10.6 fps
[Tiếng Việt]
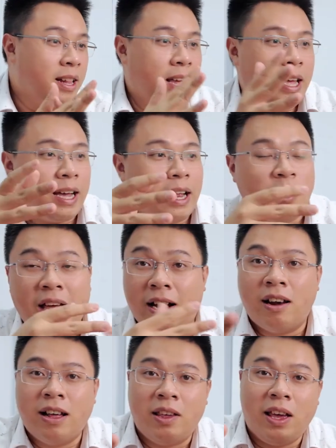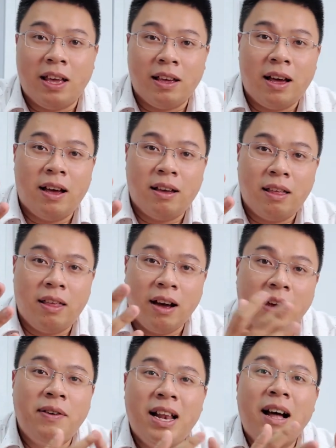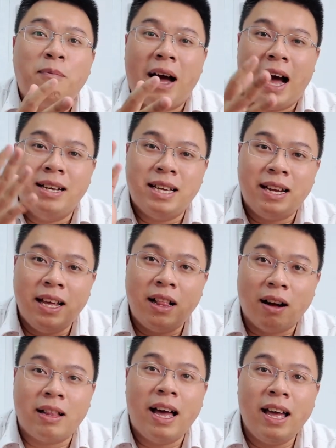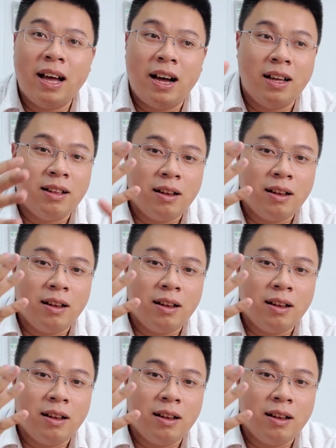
Thì cái chuyện đó là chuyện à, những cái vlog mà Hải sẽ đi thực tế ha